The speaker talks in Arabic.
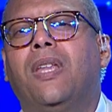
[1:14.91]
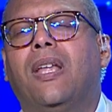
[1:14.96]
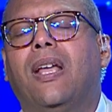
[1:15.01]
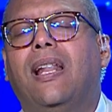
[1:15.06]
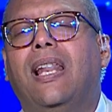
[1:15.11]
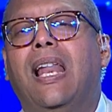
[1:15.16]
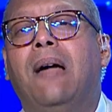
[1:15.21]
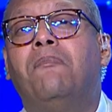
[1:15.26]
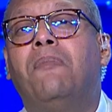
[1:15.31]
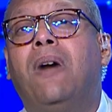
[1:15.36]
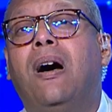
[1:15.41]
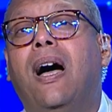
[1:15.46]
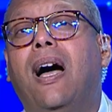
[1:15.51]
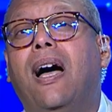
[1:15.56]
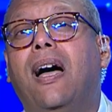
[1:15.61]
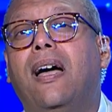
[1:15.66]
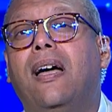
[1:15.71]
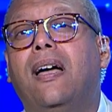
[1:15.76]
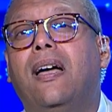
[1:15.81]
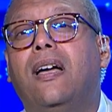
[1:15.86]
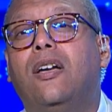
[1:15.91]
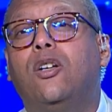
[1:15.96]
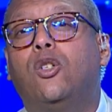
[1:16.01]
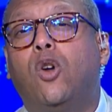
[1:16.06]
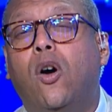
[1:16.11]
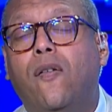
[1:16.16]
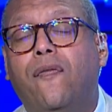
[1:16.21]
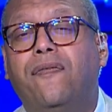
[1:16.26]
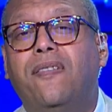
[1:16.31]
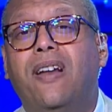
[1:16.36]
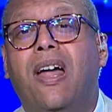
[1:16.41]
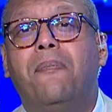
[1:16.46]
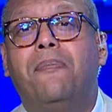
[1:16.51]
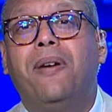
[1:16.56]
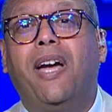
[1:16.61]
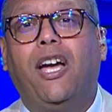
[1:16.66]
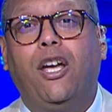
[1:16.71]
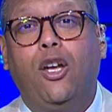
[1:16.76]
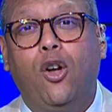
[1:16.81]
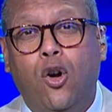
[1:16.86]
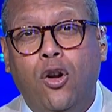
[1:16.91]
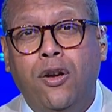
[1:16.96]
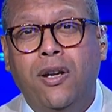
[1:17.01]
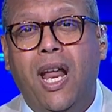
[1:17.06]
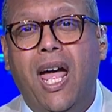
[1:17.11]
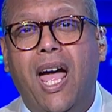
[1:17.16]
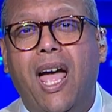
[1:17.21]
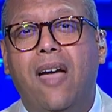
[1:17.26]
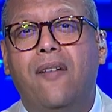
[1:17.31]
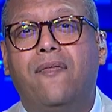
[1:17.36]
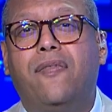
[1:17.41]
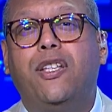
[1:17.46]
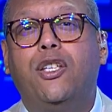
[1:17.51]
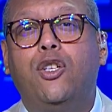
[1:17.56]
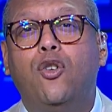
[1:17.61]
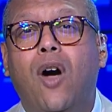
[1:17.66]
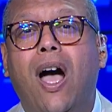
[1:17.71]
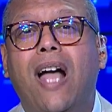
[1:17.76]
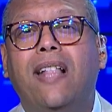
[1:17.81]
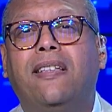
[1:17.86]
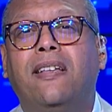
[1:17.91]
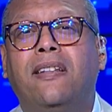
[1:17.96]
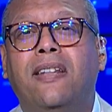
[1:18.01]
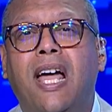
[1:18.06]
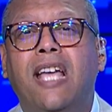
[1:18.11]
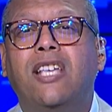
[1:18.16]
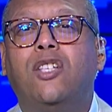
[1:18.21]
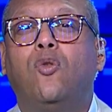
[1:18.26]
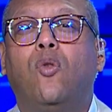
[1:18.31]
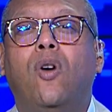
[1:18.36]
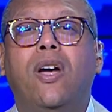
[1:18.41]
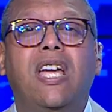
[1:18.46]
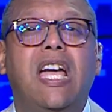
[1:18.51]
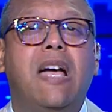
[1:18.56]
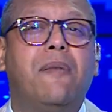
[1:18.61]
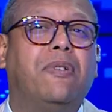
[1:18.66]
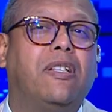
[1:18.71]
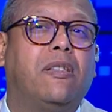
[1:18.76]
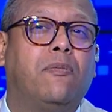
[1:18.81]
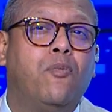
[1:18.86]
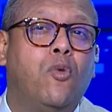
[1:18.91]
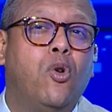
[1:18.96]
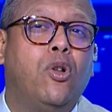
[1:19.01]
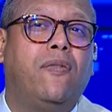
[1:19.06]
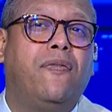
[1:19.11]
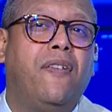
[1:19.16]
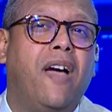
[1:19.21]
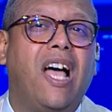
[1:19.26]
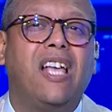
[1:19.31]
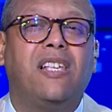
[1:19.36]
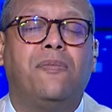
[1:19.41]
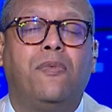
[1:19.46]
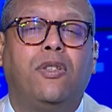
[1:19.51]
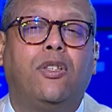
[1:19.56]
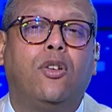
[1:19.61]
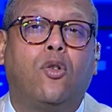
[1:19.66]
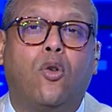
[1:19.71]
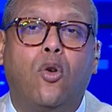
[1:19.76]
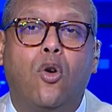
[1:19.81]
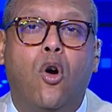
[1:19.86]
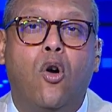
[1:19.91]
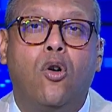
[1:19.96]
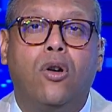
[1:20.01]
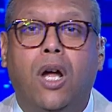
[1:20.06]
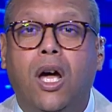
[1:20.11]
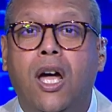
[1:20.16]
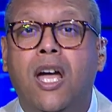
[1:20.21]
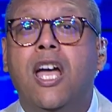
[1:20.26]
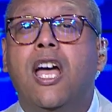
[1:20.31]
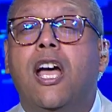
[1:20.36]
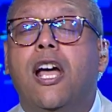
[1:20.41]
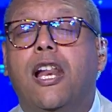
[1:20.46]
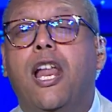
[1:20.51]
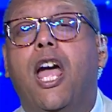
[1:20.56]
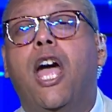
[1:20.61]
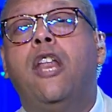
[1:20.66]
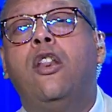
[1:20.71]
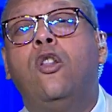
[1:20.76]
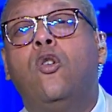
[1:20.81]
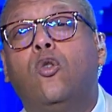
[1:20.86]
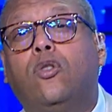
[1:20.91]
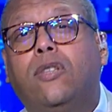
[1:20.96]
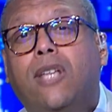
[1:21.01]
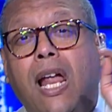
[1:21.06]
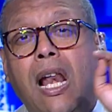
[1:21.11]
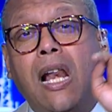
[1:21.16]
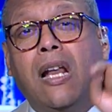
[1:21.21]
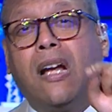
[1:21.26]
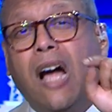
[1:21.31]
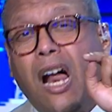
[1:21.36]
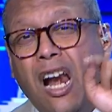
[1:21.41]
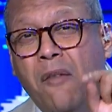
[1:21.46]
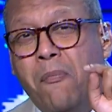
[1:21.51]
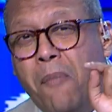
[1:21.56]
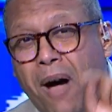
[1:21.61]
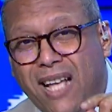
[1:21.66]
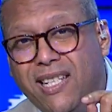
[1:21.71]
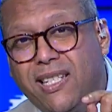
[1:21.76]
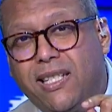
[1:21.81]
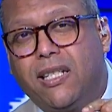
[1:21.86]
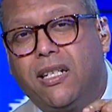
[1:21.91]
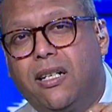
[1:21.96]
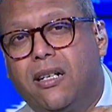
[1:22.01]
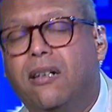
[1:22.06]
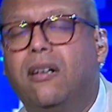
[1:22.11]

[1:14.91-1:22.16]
لما شفنا بعيوننا فيديوهات الناس وهي بتموت في أزمة الكورونا لأنه تلك المصر